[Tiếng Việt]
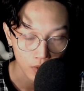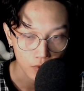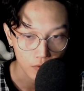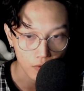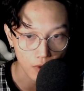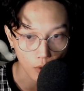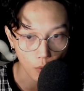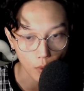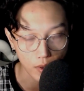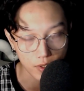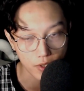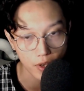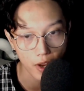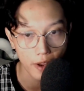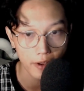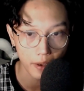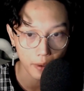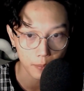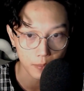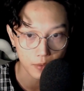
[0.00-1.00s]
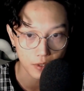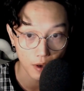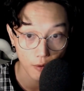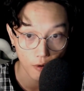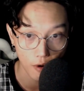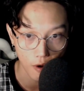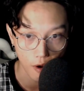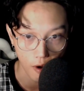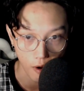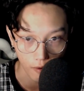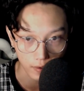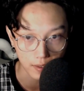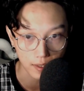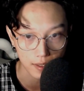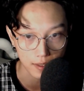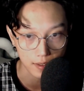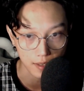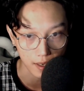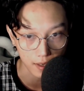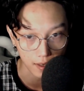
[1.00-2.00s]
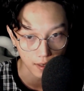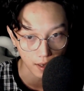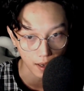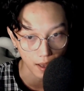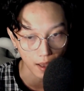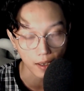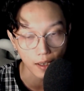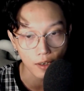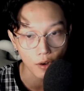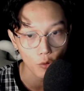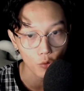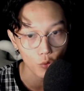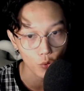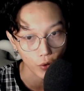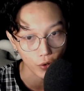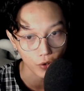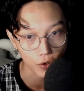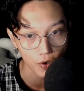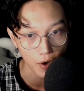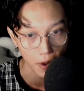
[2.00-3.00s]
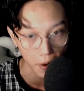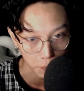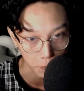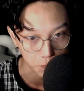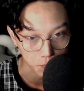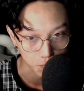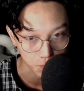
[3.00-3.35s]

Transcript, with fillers: Và qua sáng ngày hôm sau có hỏi thì chị kể cái câu chuyện đó ra.